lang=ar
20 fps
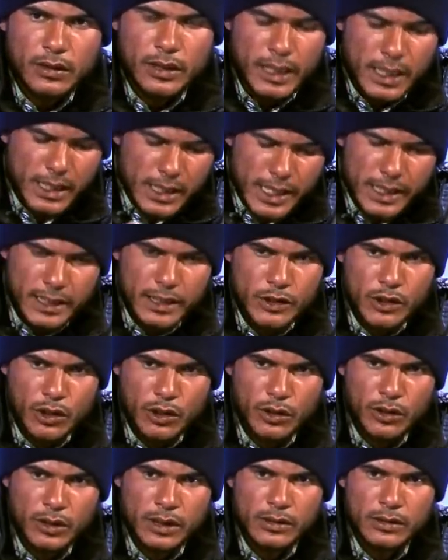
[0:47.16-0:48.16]
هل هذا
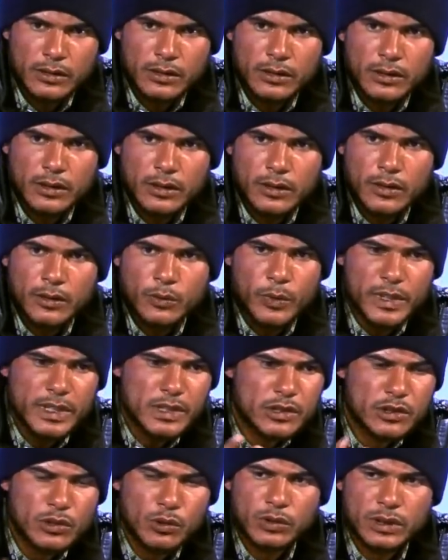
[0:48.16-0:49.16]
يعقل؟
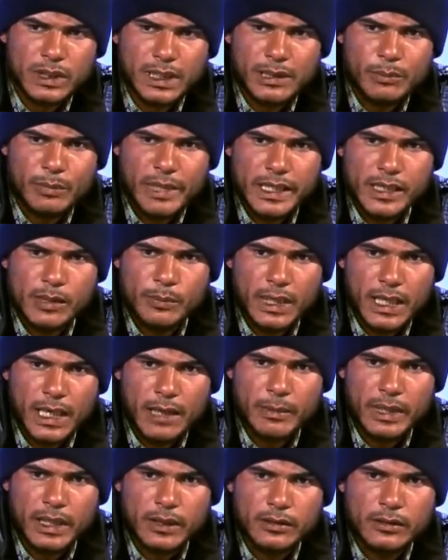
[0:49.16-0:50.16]
وين السلطات المعنية
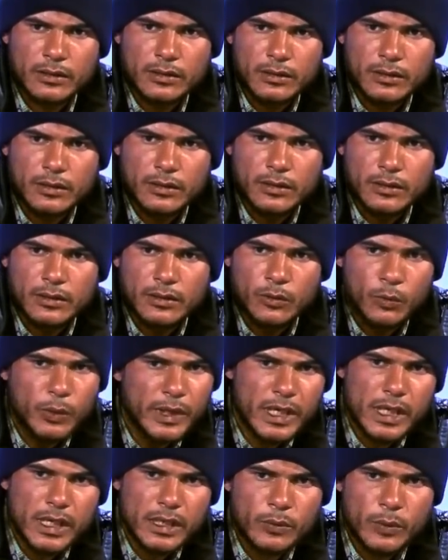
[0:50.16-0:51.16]
بالأمر؟
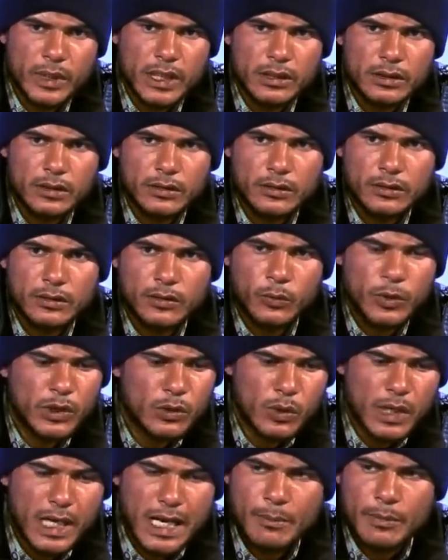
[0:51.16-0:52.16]
وين هي وين؟
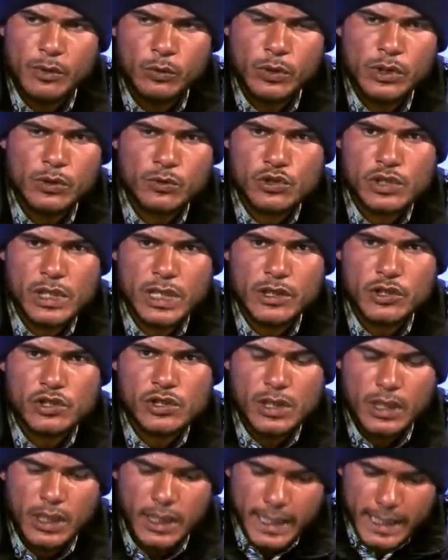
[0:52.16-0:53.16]
وينو الأمن؟ وينو
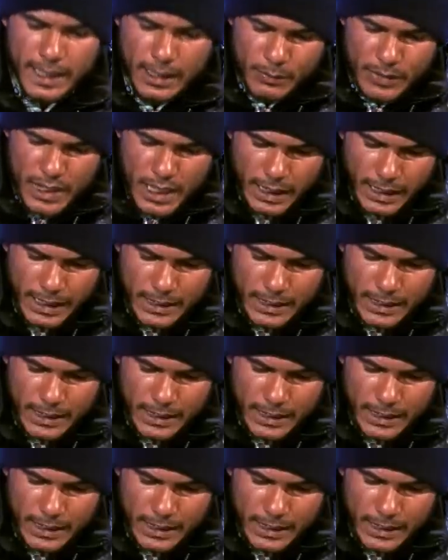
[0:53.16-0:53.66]
الجيش؟ كلمنيه